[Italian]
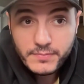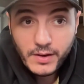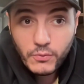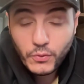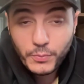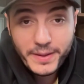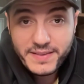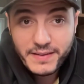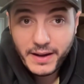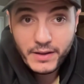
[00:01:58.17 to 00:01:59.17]
Uno
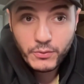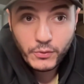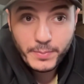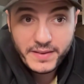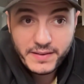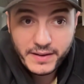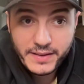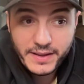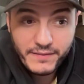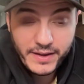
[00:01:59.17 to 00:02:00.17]
Spezia è uno Spezia che
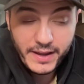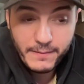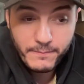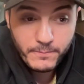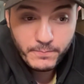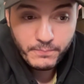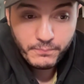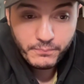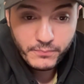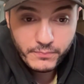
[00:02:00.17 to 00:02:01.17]
deve,
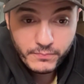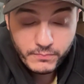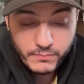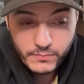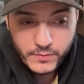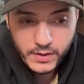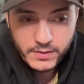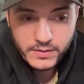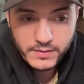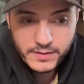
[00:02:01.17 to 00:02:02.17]

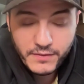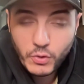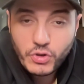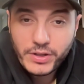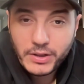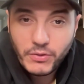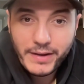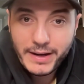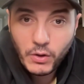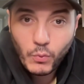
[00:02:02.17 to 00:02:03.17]
deve riuscire a
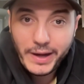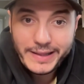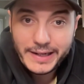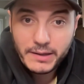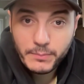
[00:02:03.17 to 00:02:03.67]
trovare la quadra,